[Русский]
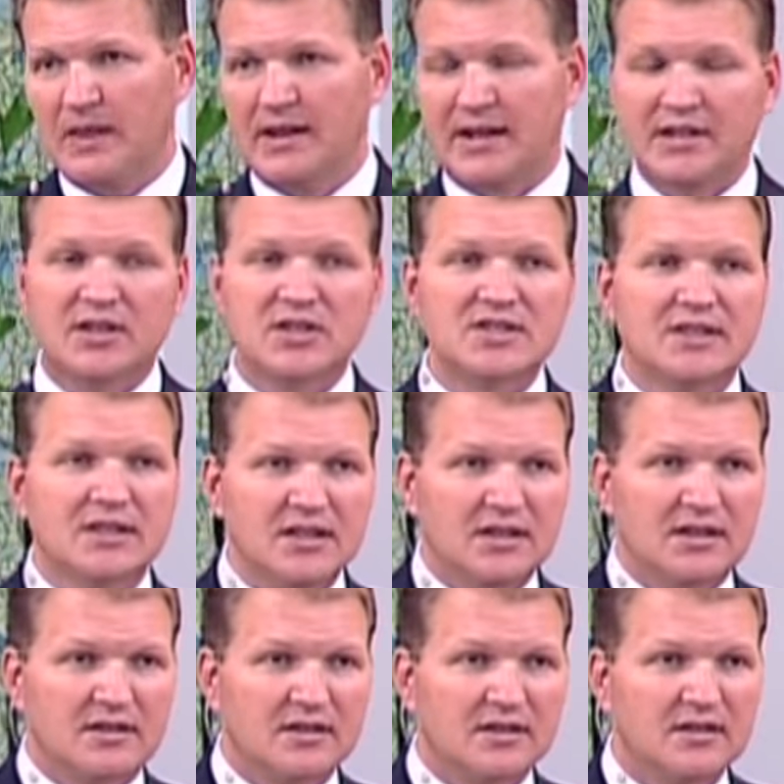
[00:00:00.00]
Конечно,
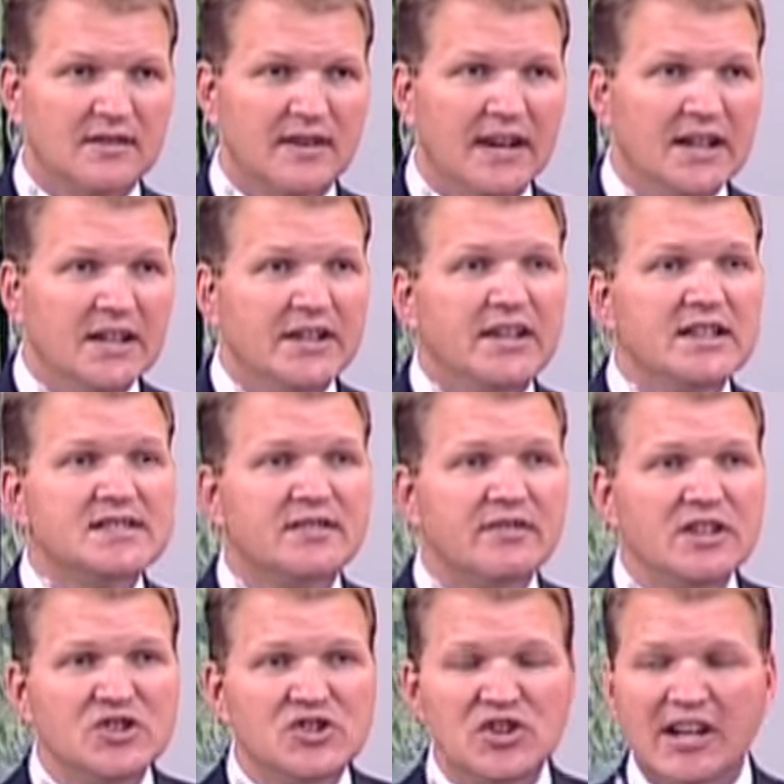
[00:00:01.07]
нет. Есть
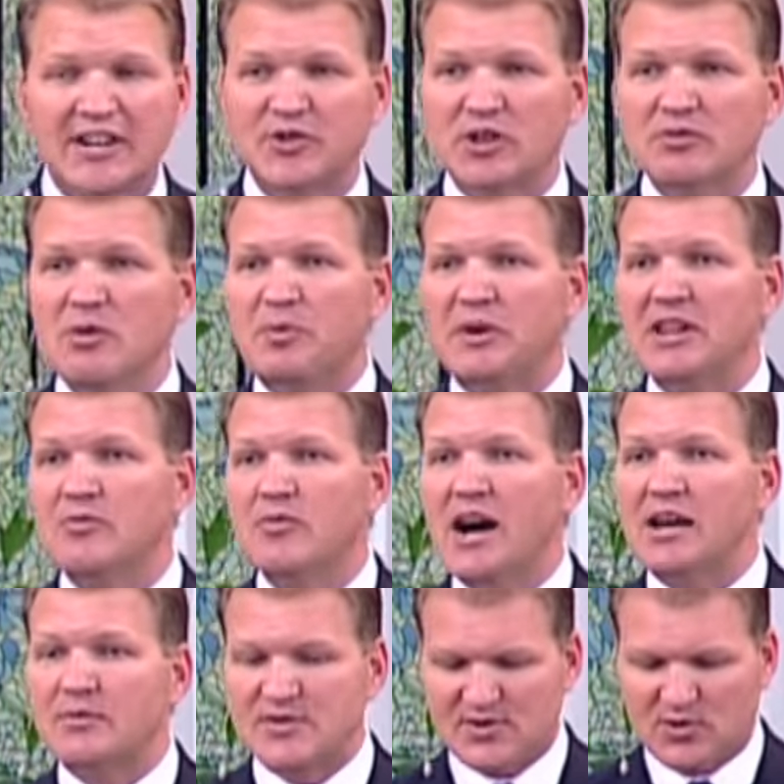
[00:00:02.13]
вещи, которые мы
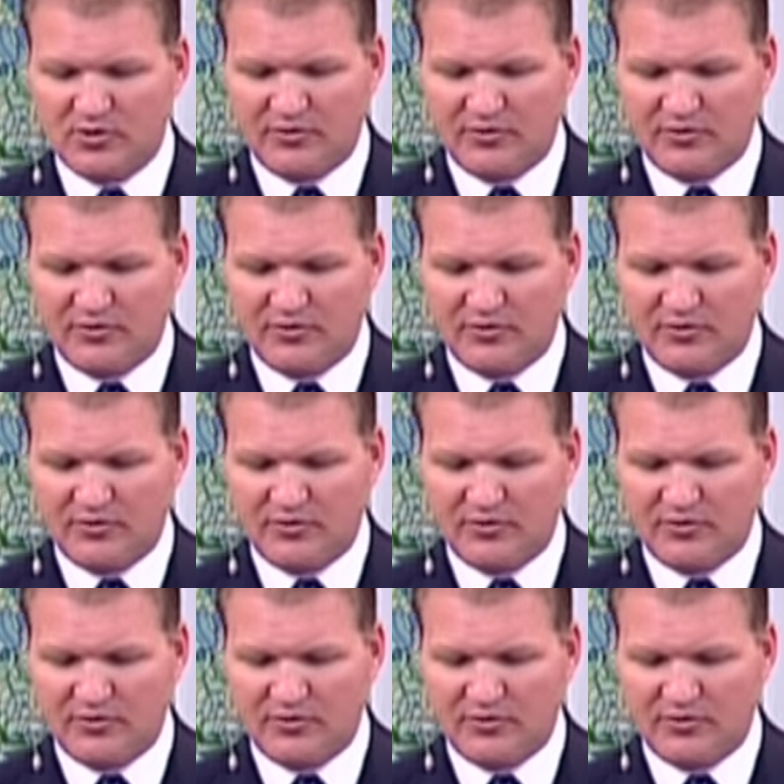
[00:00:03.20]
принимаем с